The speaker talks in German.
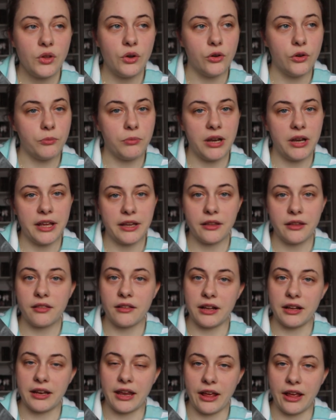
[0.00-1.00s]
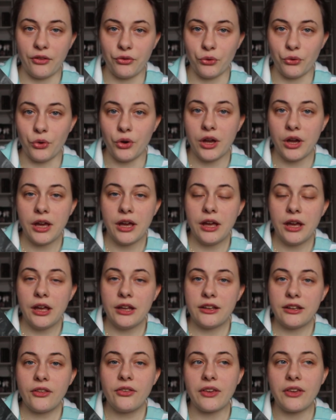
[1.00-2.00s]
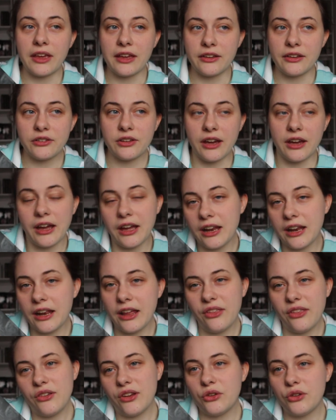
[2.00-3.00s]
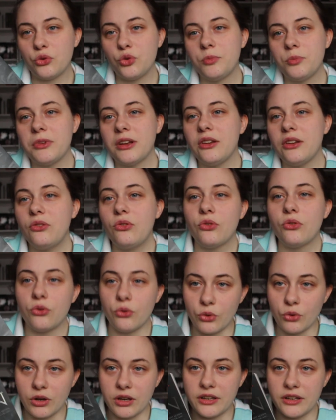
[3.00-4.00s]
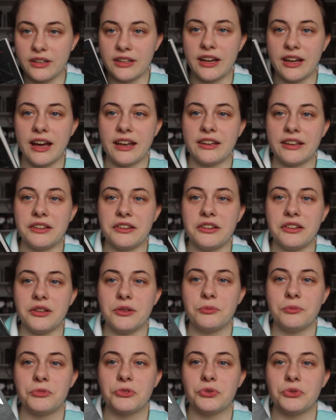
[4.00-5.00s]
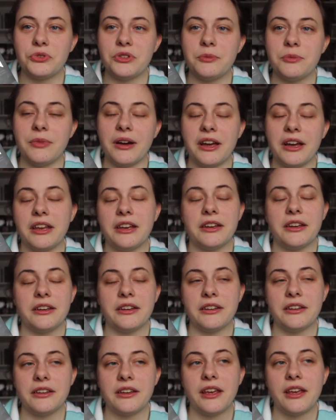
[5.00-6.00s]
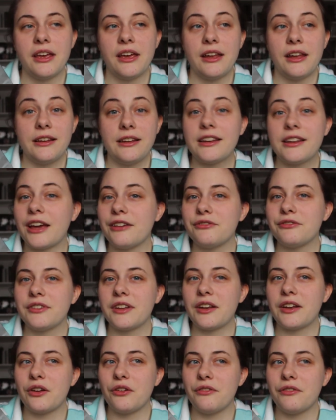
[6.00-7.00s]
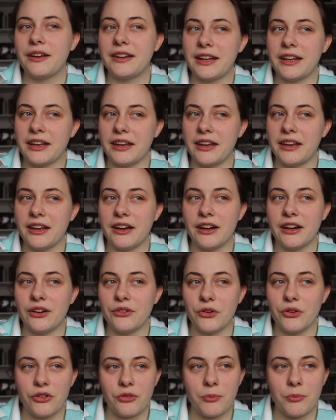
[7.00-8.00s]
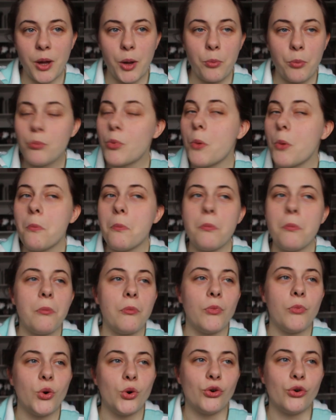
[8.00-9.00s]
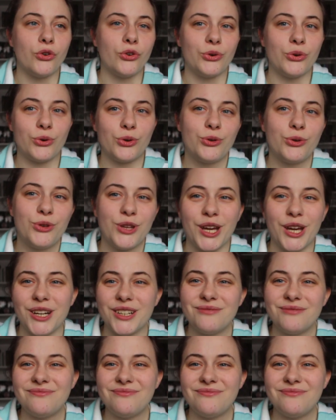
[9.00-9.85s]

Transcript: Und Blake ist halt eher so das Gegenteil. er Also der Typ, der die Zügel in die Hand nimmt und die beiden, die treffen dann aufeinander und es macht Bumm und ja,